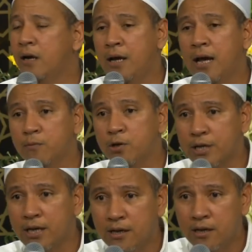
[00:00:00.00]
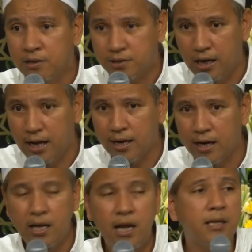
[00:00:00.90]
Niatmu je,
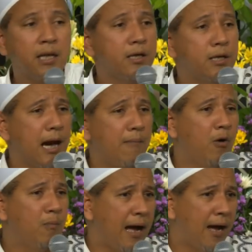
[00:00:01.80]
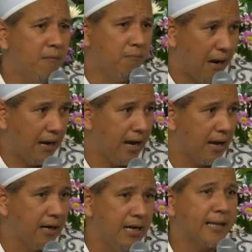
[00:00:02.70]
jelek, niatnya tidak mau ba,
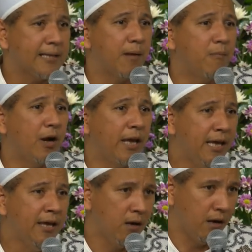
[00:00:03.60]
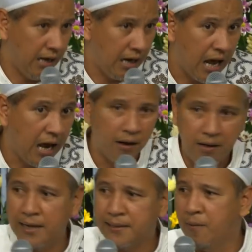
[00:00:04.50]
bayar, niatnya mau ngi,
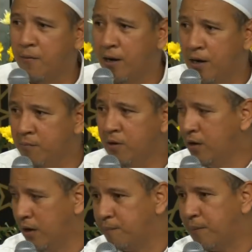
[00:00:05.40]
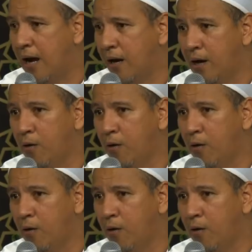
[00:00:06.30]
ngilang, niatnya mau ngem, ngemplang.